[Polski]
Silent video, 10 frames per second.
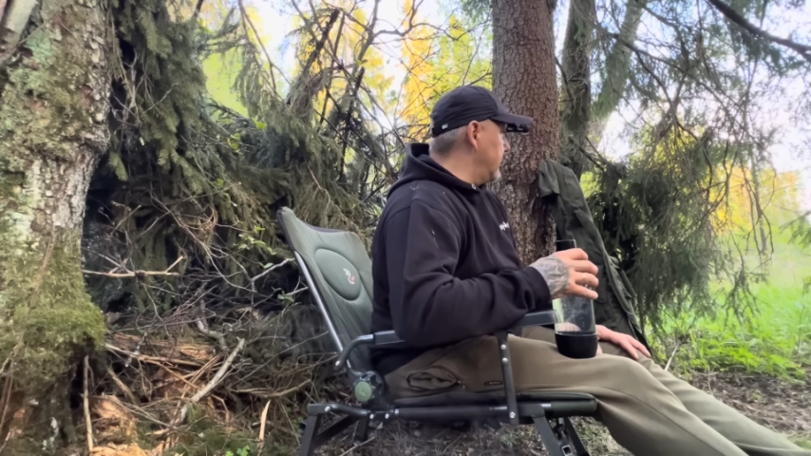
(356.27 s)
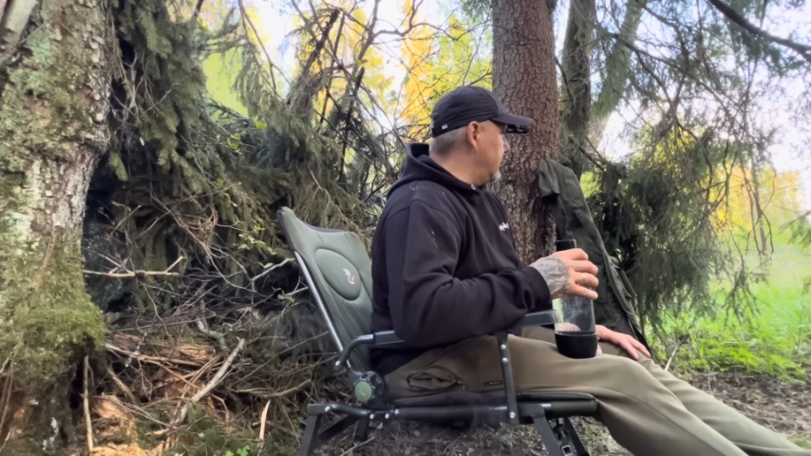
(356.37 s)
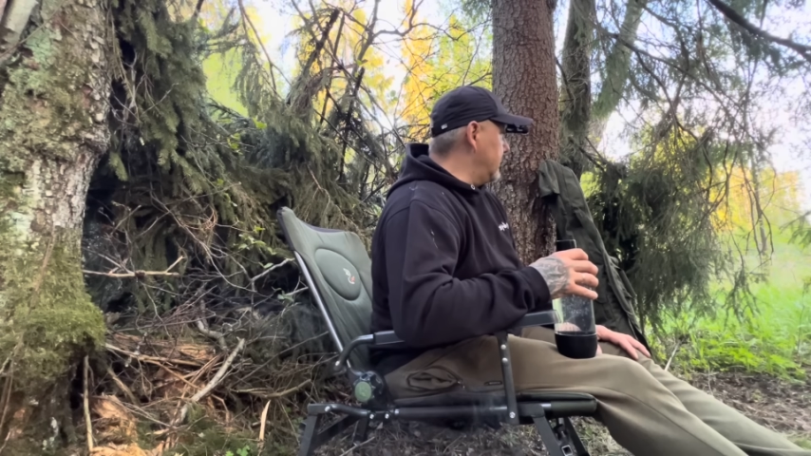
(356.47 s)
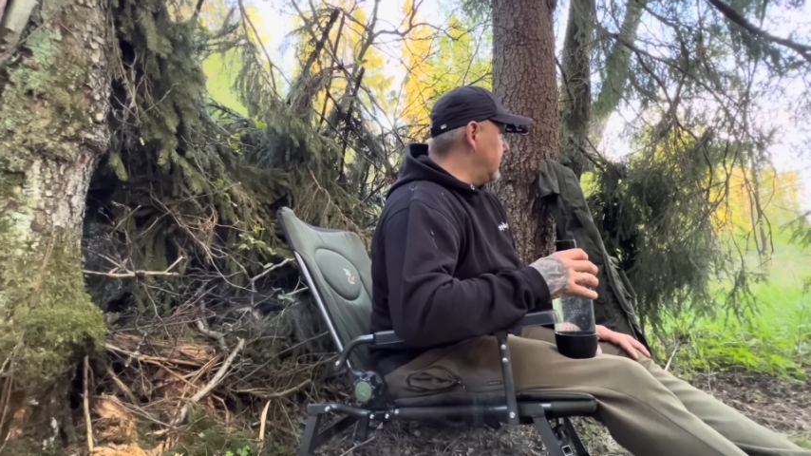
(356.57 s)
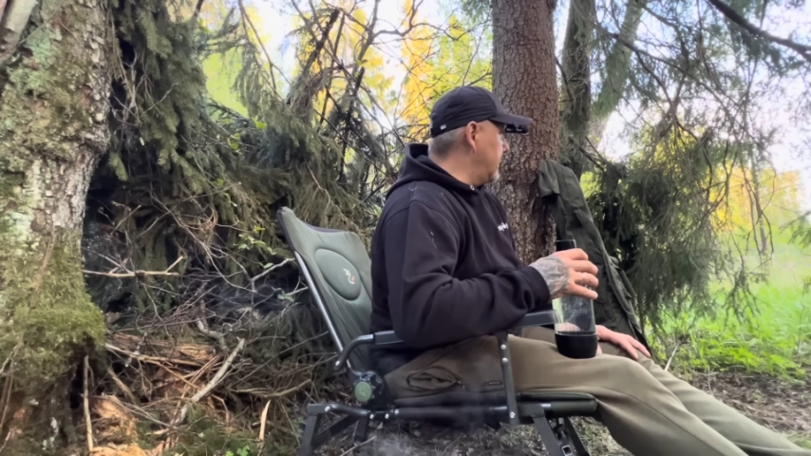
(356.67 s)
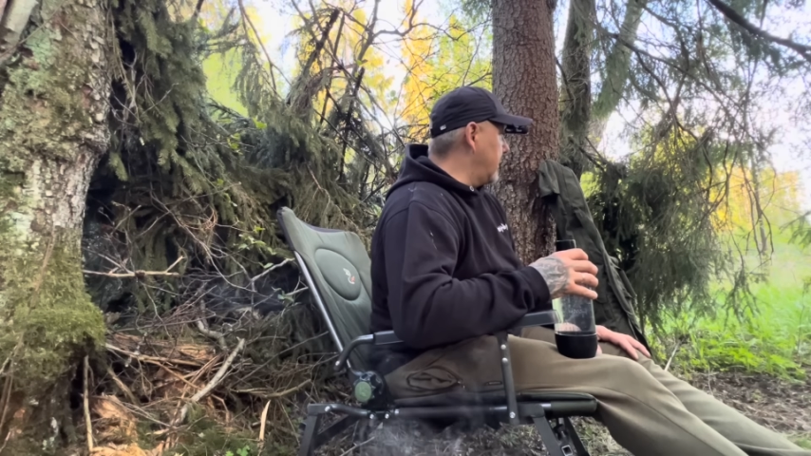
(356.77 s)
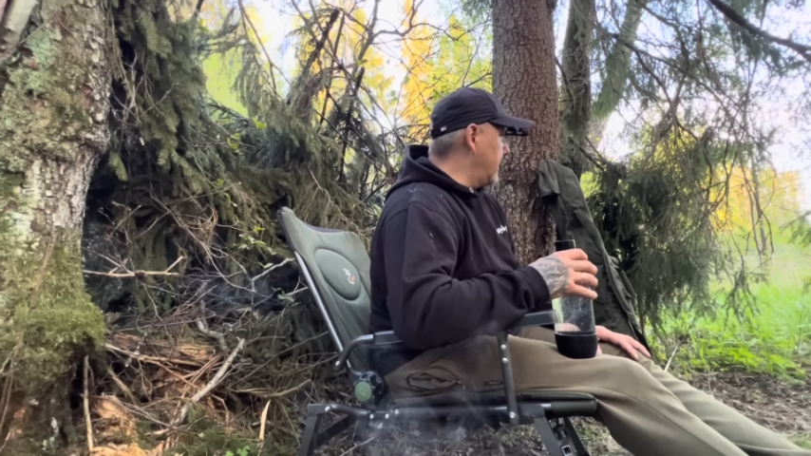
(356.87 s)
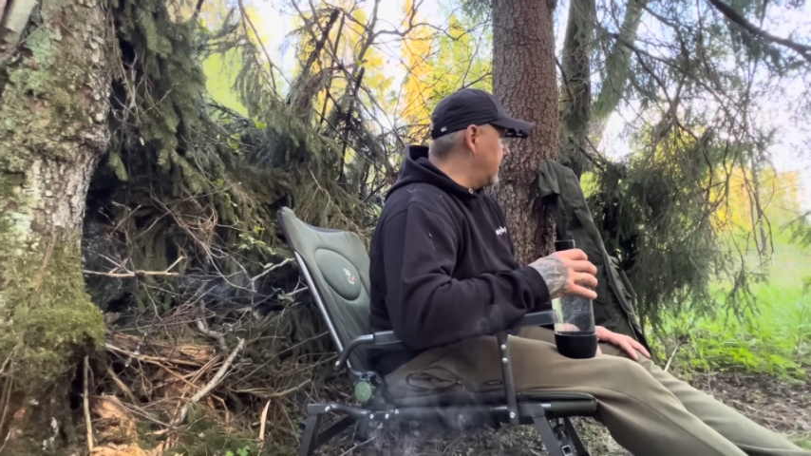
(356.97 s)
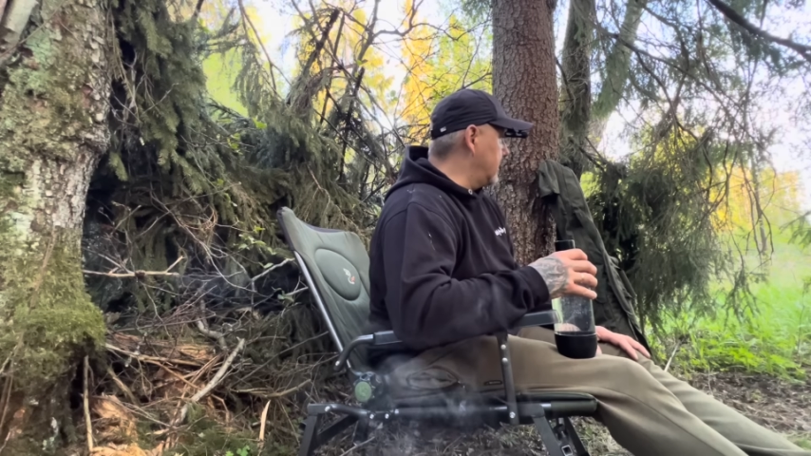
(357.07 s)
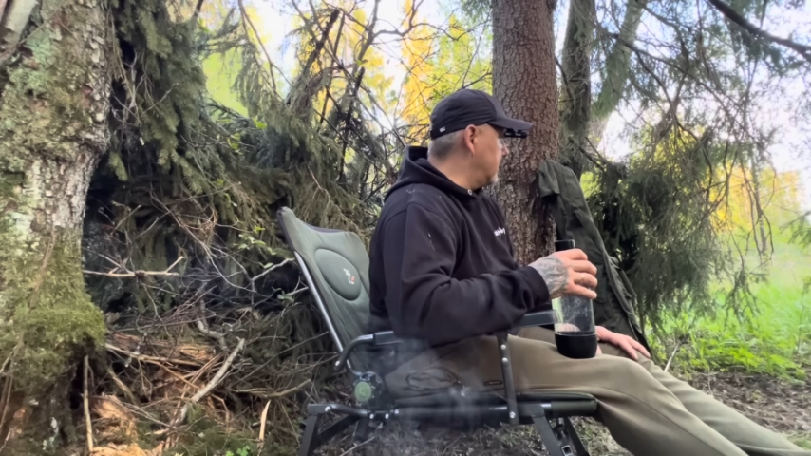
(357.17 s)
I
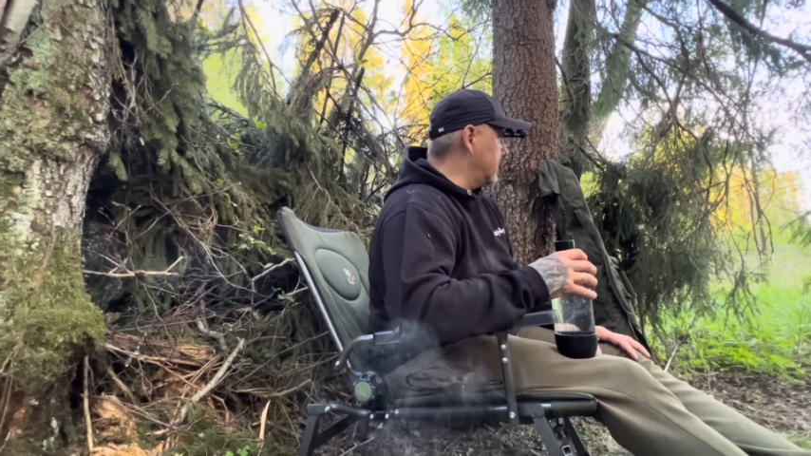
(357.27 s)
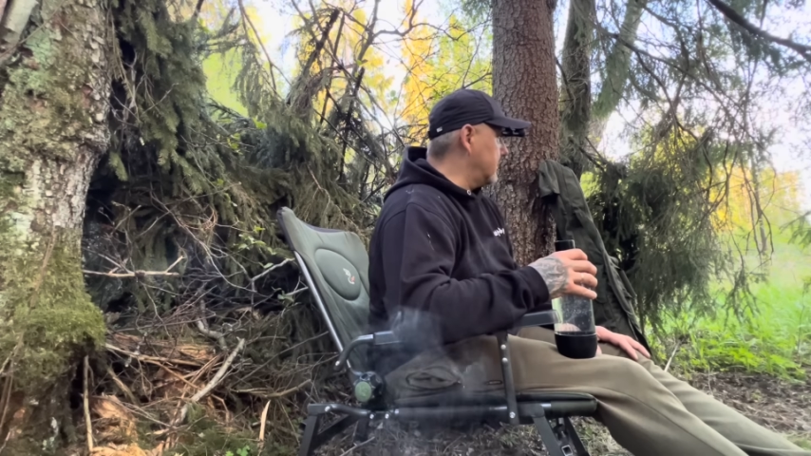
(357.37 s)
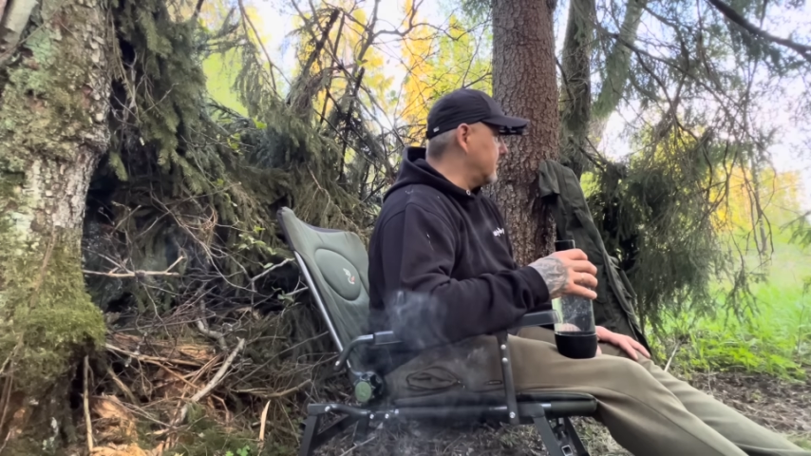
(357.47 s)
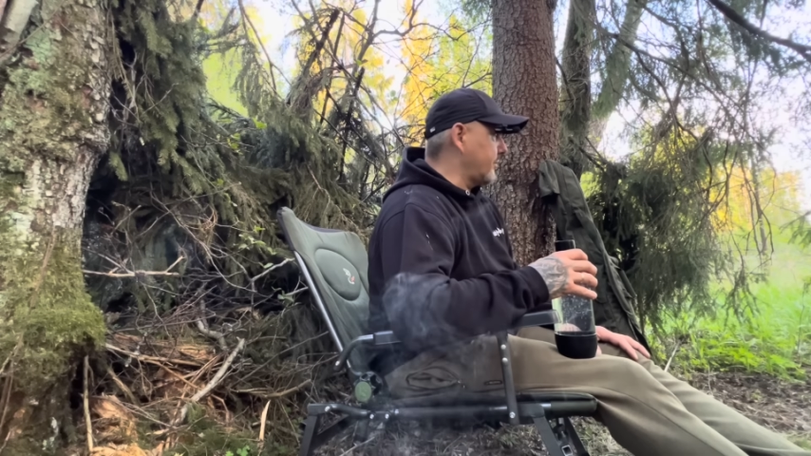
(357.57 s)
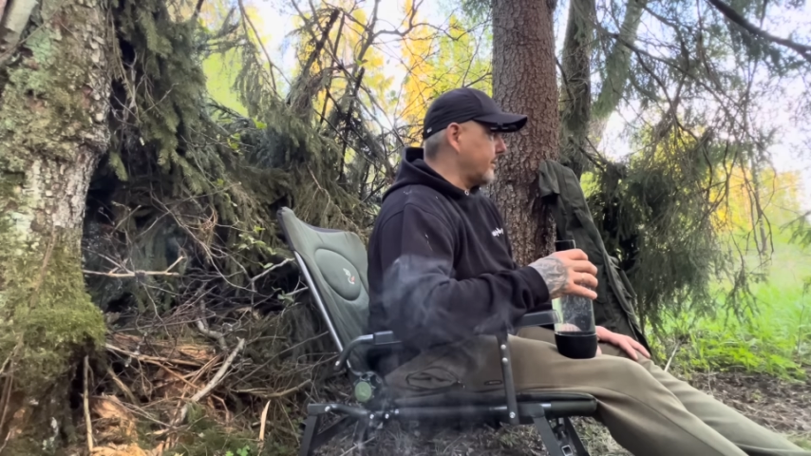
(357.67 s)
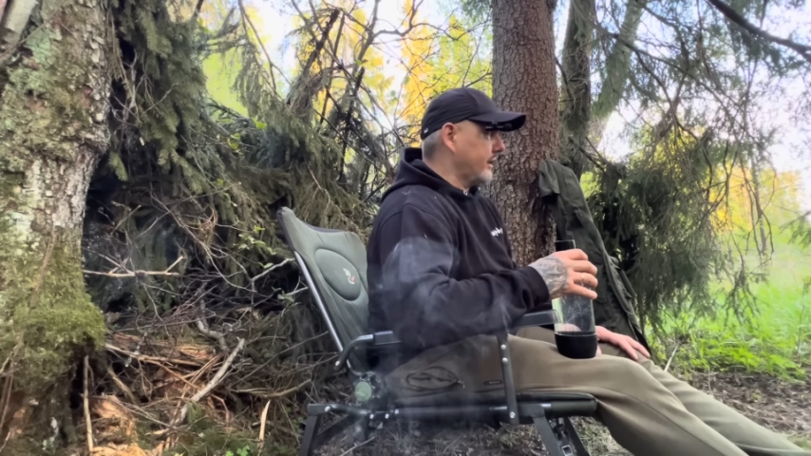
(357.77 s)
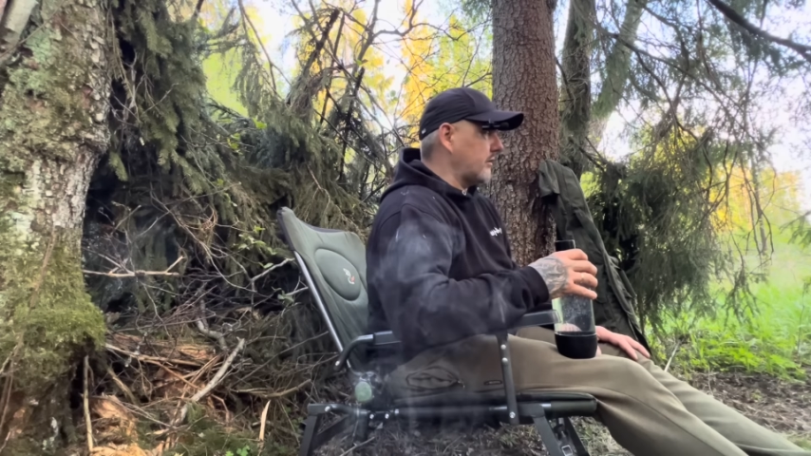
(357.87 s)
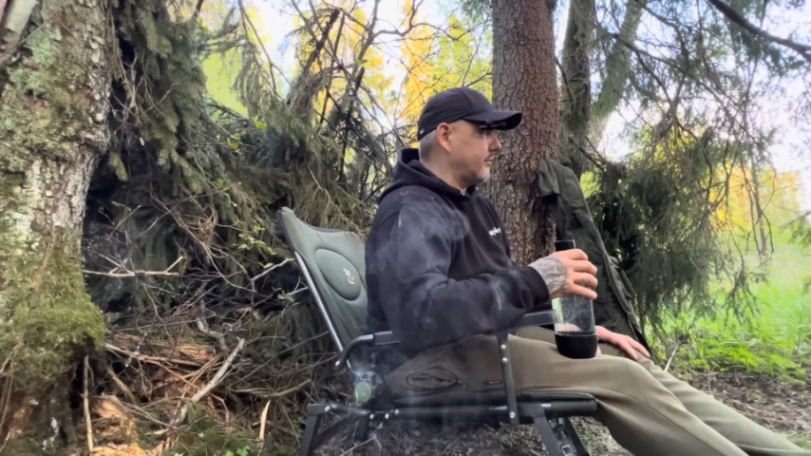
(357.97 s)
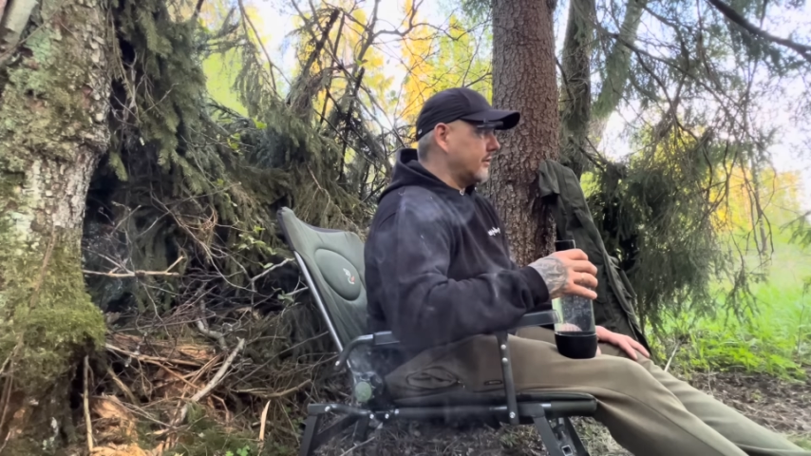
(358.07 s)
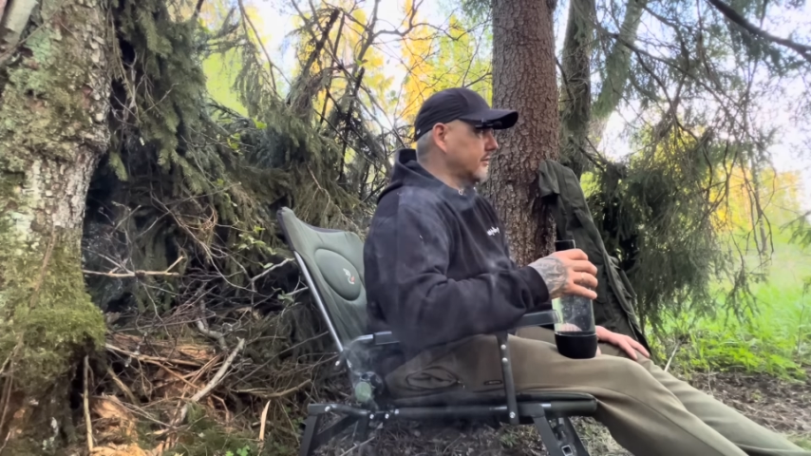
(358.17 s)
y,
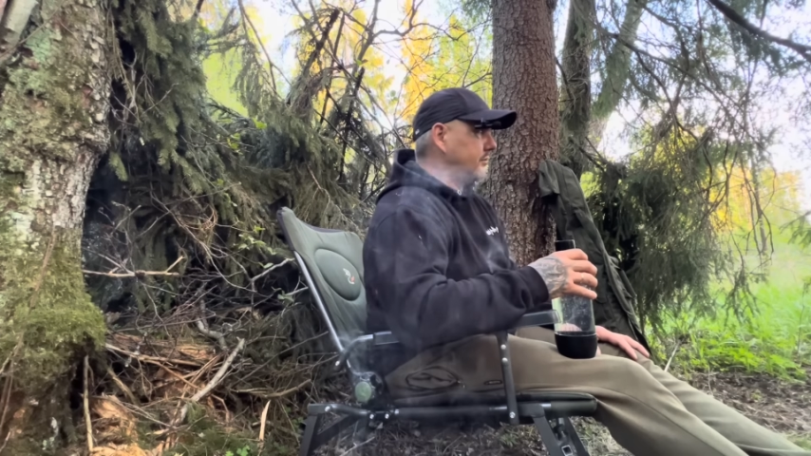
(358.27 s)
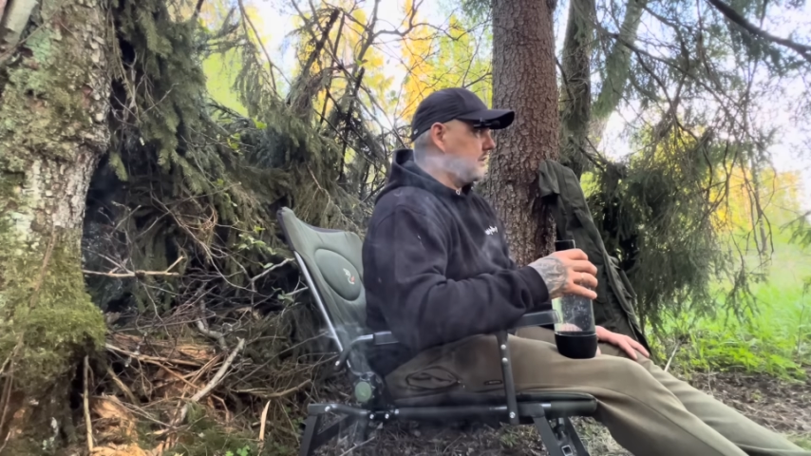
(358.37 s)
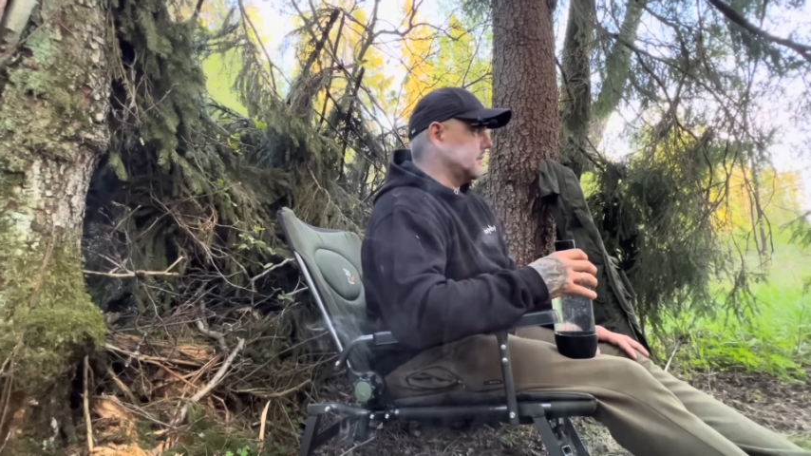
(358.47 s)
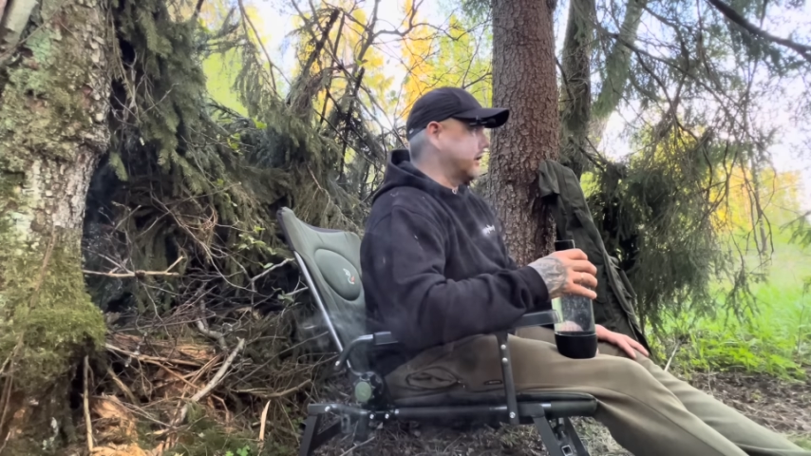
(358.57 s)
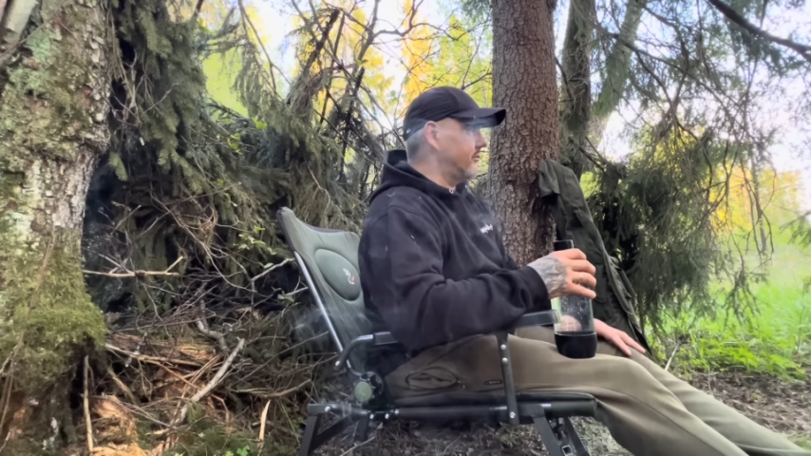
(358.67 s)
wybadałem jedno miejsce